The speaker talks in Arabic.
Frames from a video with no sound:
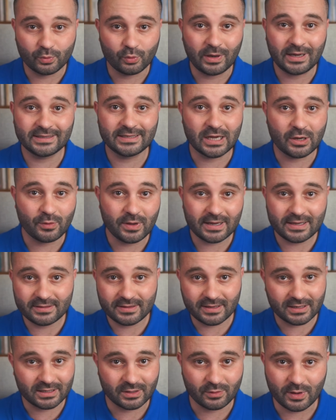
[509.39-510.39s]
واحدة أو
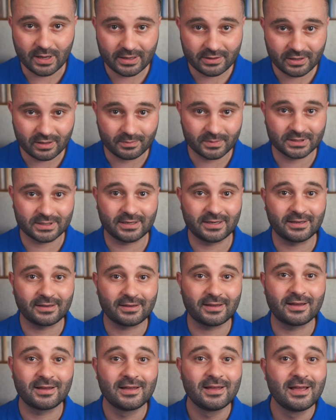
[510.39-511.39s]
أكثر لو أكثر من
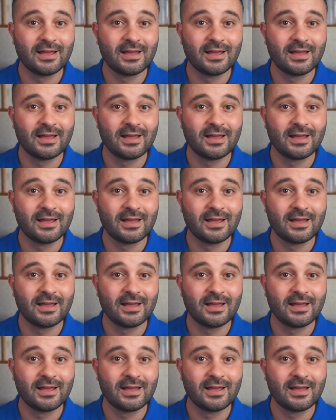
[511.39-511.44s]
طريقة